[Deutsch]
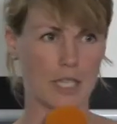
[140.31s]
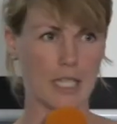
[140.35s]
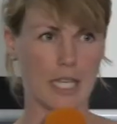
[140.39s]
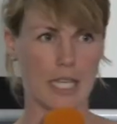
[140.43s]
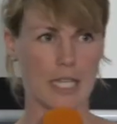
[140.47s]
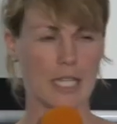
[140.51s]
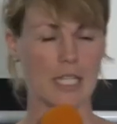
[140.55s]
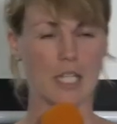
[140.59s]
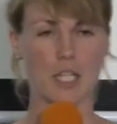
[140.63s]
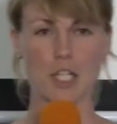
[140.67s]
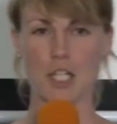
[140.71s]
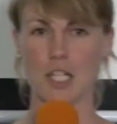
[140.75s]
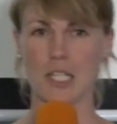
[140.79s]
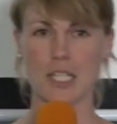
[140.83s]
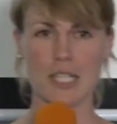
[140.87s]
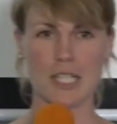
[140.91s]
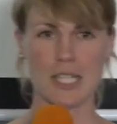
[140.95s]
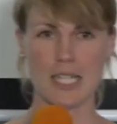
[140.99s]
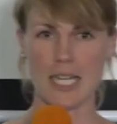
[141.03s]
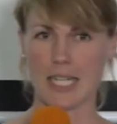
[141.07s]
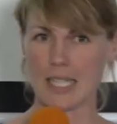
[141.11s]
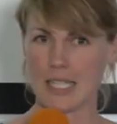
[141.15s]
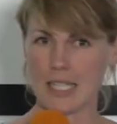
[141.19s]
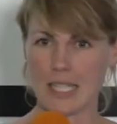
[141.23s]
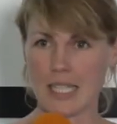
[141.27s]
Ich kenne die
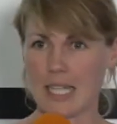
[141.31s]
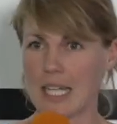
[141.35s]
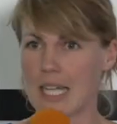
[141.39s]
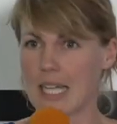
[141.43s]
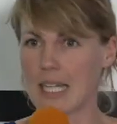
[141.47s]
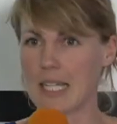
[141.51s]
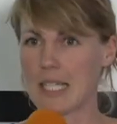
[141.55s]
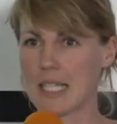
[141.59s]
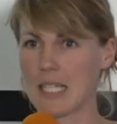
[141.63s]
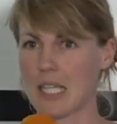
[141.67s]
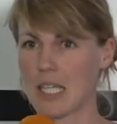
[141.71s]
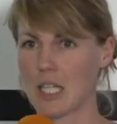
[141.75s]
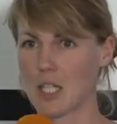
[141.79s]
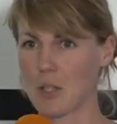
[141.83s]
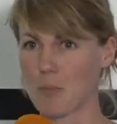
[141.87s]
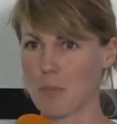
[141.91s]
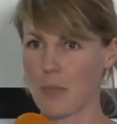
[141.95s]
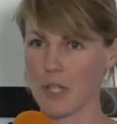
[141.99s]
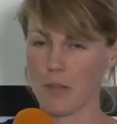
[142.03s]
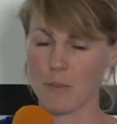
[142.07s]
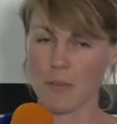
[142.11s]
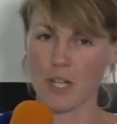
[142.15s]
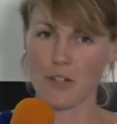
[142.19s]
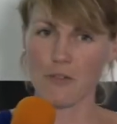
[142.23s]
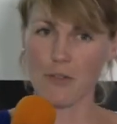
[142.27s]
Geschichte, seit ich ein kleines
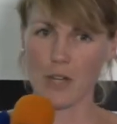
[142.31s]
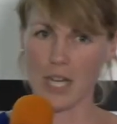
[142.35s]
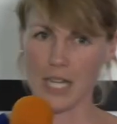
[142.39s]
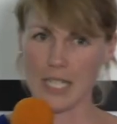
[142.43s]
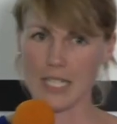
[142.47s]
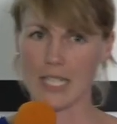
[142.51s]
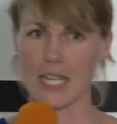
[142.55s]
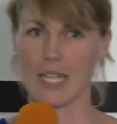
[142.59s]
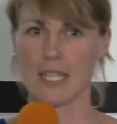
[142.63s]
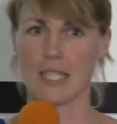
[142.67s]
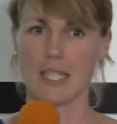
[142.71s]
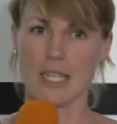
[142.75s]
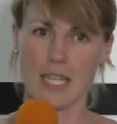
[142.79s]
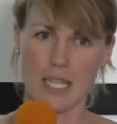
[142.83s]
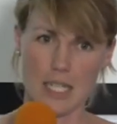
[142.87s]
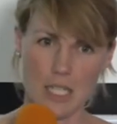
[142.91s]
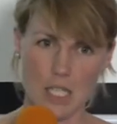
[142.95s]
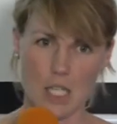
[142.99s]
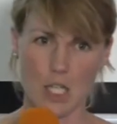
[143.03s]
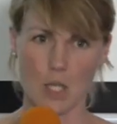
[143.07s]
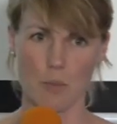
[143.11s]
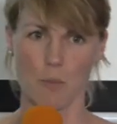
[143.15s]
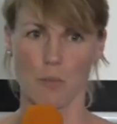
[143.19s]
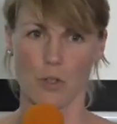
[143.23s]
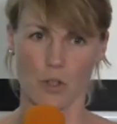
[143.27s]
Kind bin. Mein Vater erzählt
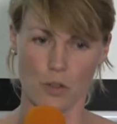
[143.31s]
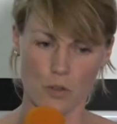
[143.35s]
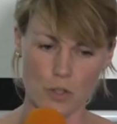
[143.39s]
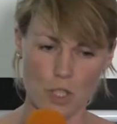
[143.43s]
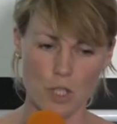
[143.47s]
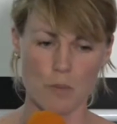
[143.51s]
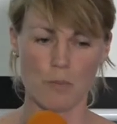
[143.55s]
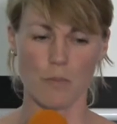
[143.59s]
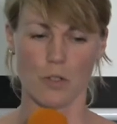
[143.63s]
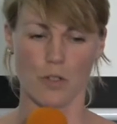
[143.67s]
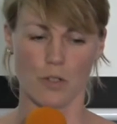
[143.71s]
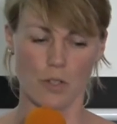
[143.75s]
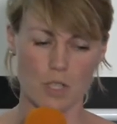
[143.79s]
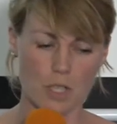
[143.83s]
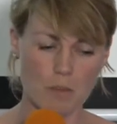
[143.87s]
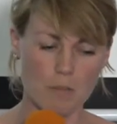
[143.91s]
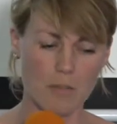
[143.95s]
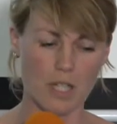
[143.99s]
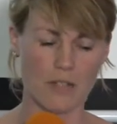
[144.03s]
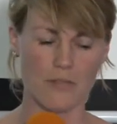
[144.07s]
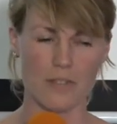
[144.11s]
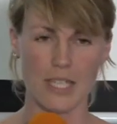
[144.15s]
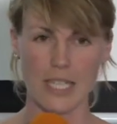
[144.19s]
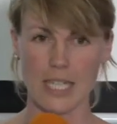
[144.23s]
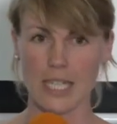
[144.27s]
sie immer und immer und
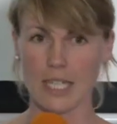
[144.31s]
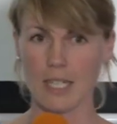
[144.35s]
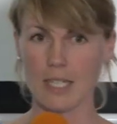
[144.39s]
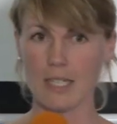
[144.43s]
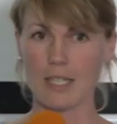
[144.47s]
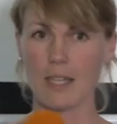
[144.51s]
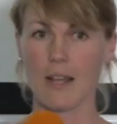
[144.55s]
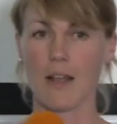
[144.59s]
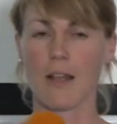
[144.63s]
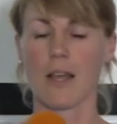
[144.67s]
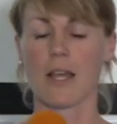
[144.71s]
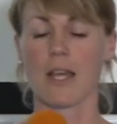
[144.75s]
immer wieder.